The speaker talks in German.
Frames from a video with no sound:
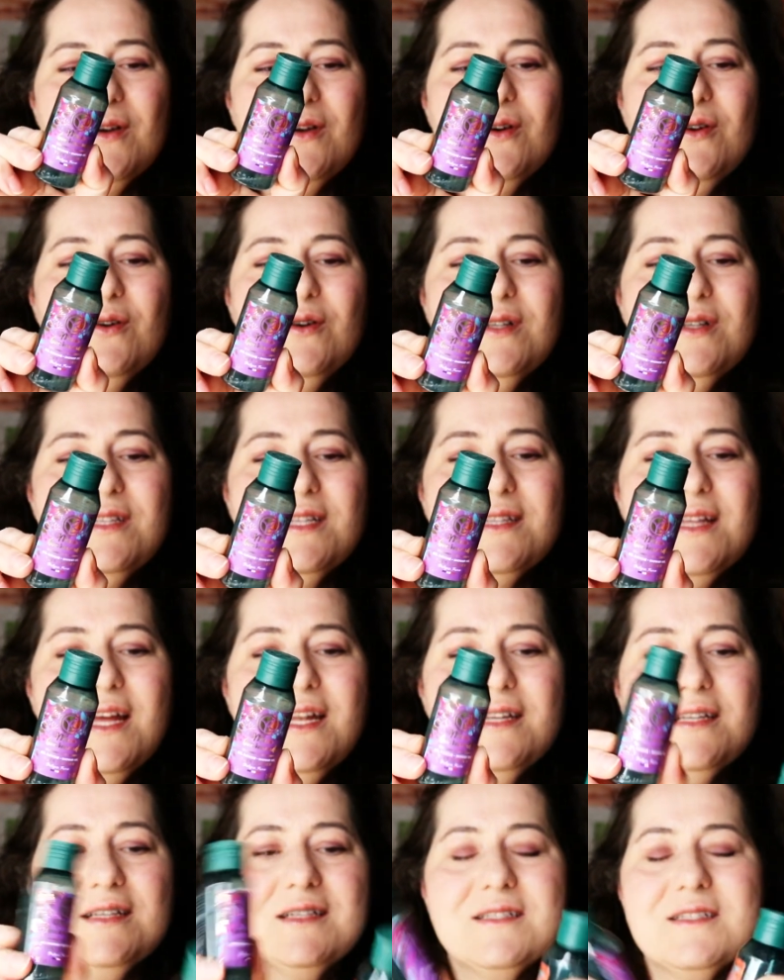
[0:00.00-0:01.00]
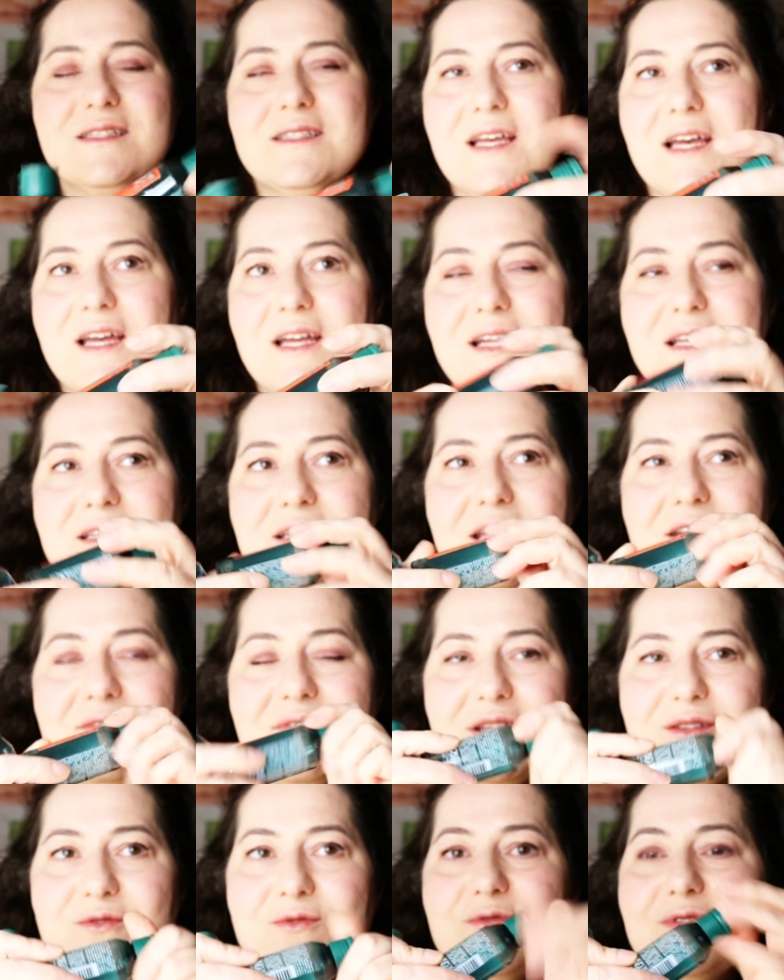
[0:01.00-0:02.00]
Und das andere ist halt
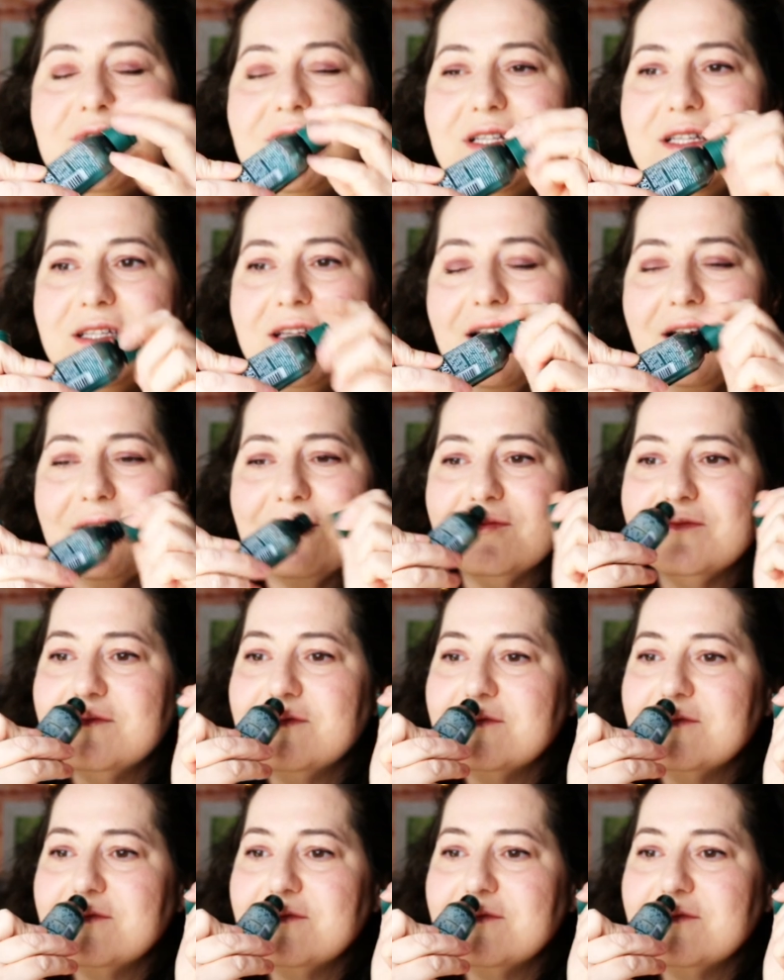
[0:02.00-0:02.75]
etwas süßlicher.